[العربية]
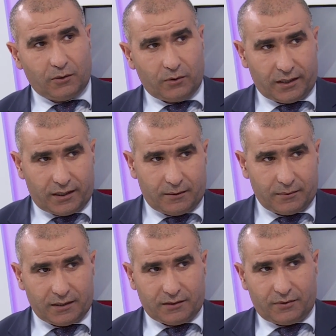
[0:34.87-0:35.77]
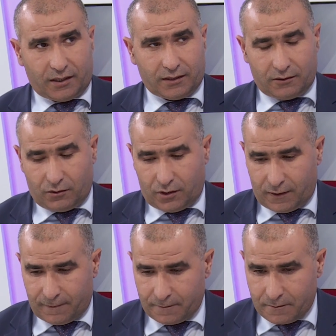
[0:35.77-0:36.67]
أو غيرها من الاتفاقيات الأخرى
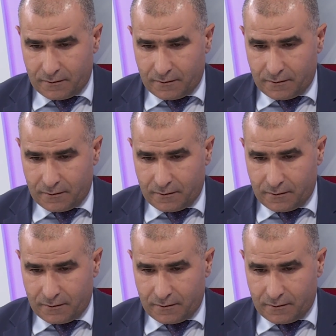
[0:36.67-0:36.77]
نعم